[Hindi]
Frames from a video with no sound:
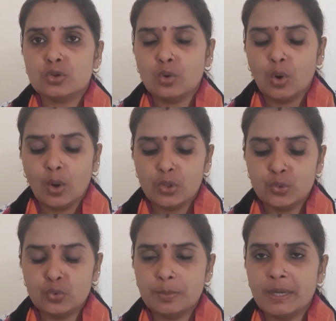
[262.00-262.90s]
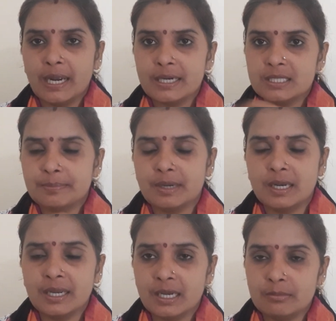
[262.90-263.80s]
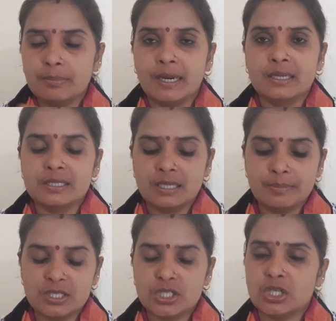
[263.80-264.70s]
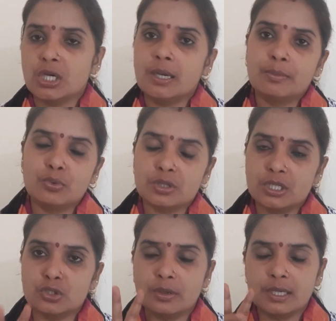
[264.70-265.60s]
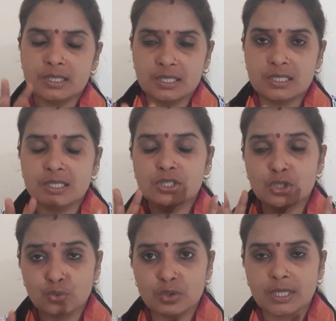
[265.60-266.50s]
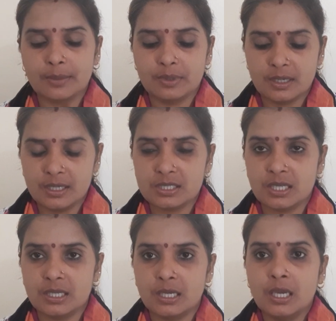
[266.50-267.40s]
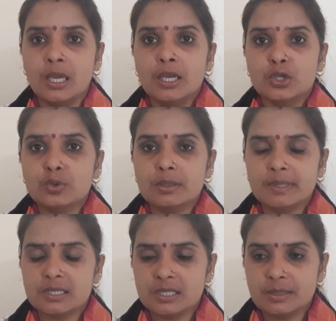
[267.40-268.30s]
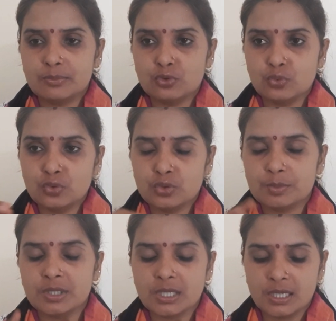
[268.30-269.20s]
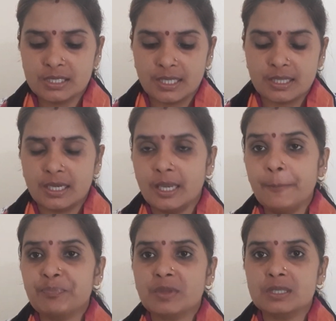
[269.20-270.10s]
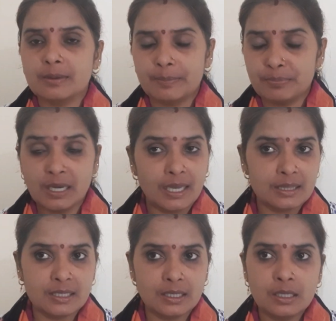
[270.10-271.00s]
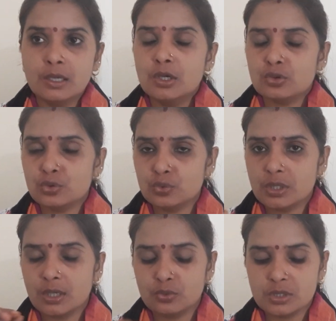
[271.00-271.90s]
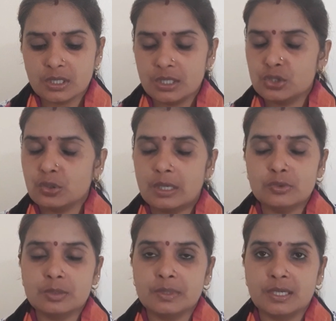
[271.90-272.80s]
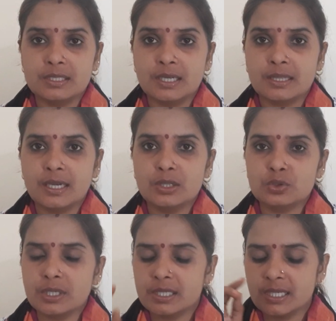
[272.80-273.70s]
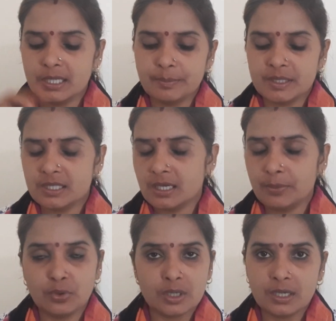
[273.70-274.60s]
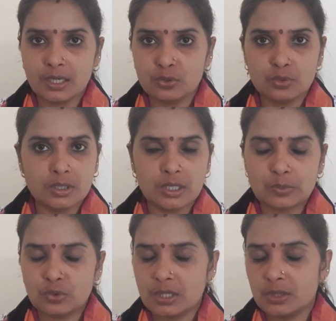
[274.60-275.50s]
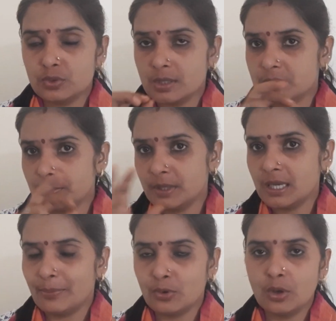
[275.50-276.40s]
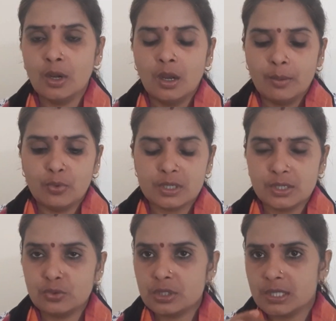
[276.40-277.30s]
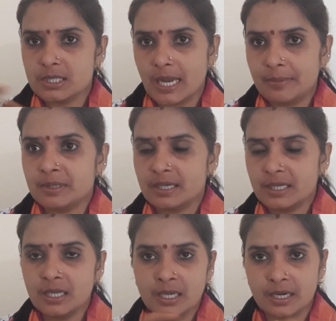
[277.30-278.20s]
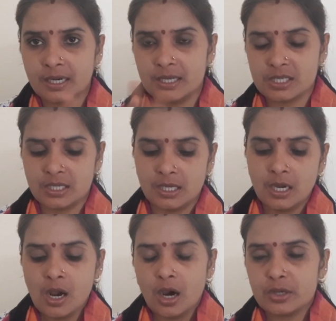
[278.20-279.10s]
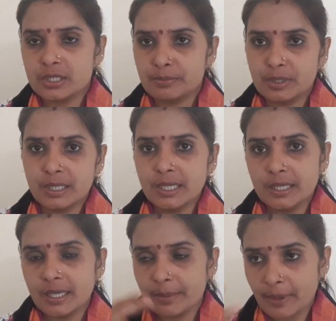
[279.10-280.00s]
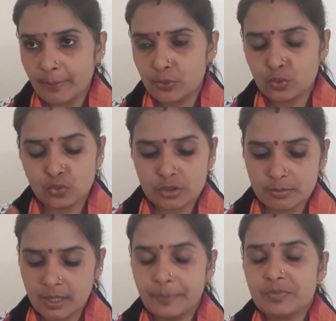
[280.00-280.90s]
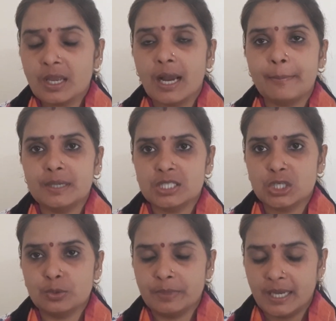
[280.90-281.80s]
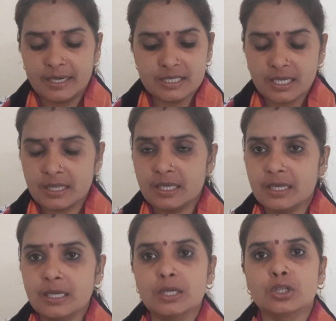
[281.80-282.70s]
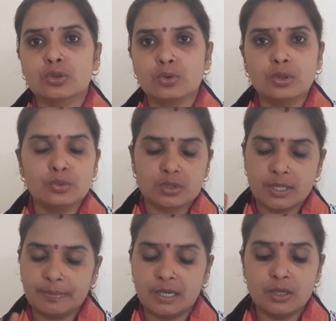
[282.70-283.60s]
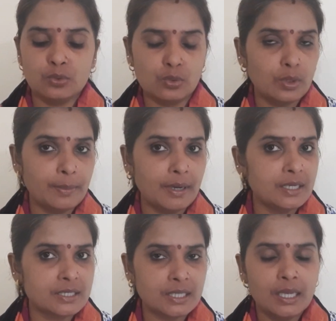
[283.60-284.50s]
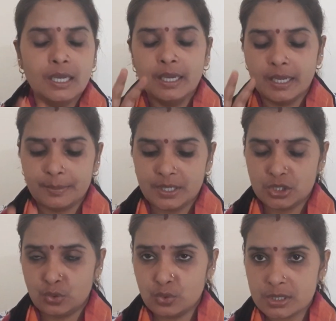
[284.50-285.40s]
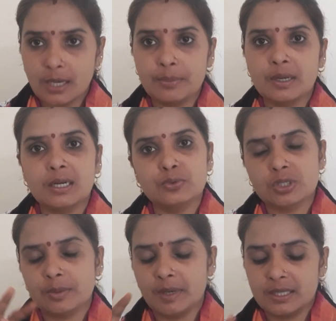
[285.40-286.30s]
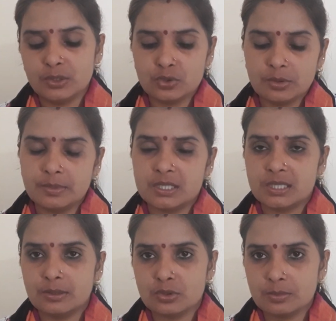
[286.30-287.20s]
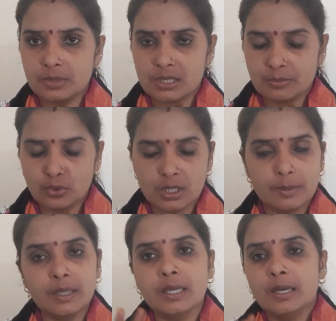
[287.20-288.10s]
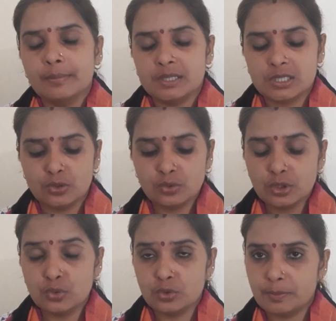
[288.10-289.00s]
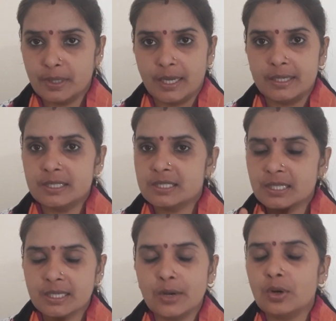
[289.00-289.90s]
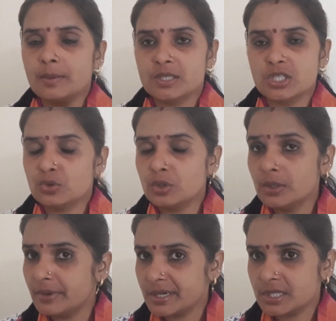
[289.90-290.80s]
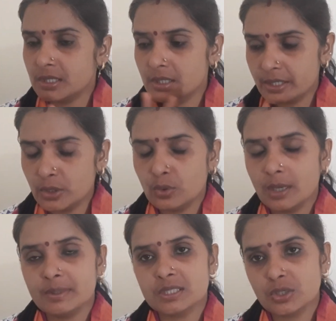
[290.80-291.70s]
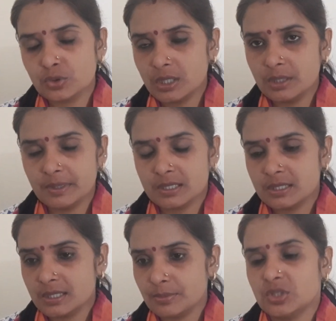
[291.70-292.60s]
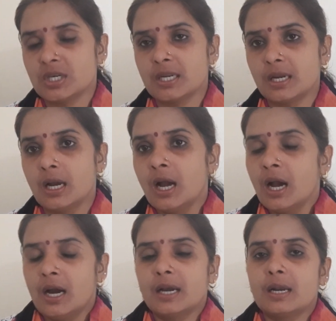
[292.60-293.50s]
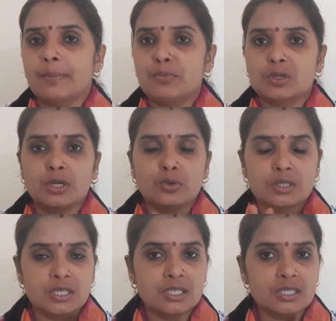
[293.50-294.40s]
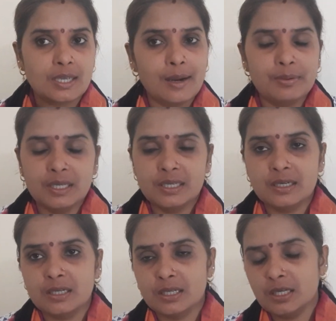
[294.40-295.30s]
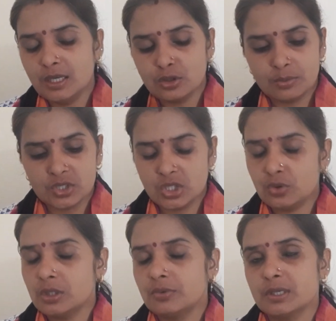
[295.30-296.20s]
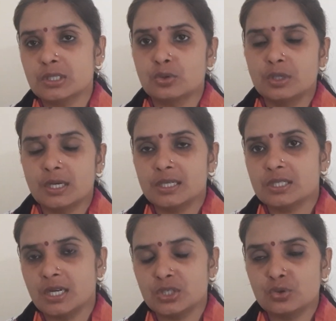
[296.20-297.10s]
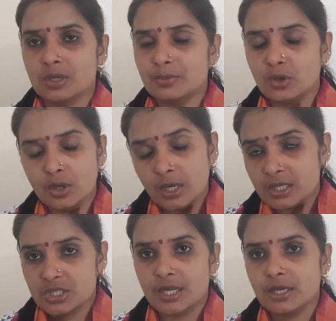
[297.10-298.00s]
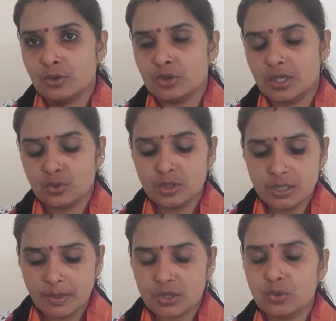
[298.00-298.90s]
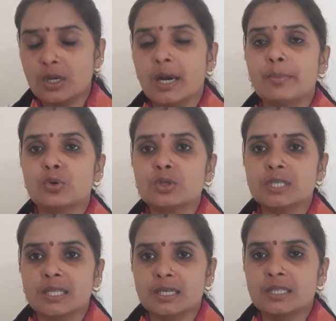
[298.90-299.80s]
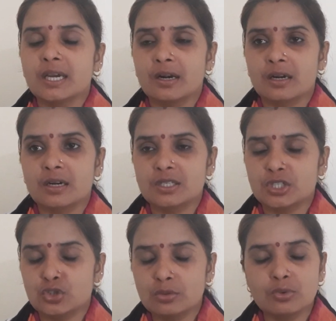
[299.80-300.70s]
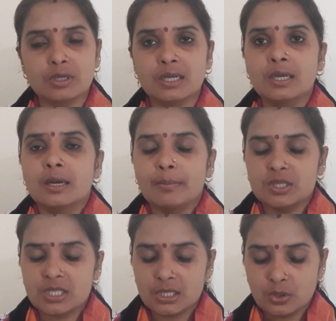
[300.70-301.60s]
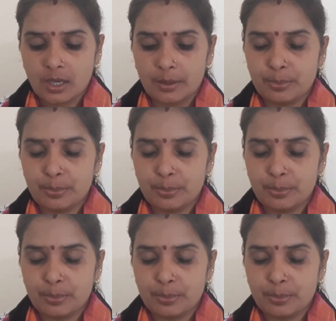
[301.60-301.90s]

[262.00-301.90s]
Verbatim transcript: तो दूध पिलाने से पहले गर्म पानी से बच्चे का बोतल जो है अच्छे से ज़रूर साफ करना चाहिए क्योंकि बच्चा जब दूध उसमें रह जाता है जब आप पिलाते हैं तो दूध का कुछ कन जो है उसमें रह जाता है तो जैसे ही बच्चे का बोतल का दूध खत्म होता है तो सबसे पहले आपको बोतल को साफ करके रखना चाहिए और जब भी नया दूध उसमें आप बच्चे को पिलाने जाते हैं तो उसके पहले गुनगुने पानी से एक बार जरूर साफ कर ले उसके बाद ही उसमें बच्चे उस बोतल में बच्चे को दूध पिलाएं इससे क्या होगा बच्चे को इन्फेक्शन नहीं होगा बच्चा जो है इन्फेक्शन से बचा रहेगा अगर आप बोतल को अच्छे से साफ नहीं करेंगे तो बच्चे को इन्फेक्शन होने का चांस जो है वो ज़्यादा होता है तो इन बातों का हमको ज़्यादा ध्यान रखना चाहिए जो बोटा बच्चा जो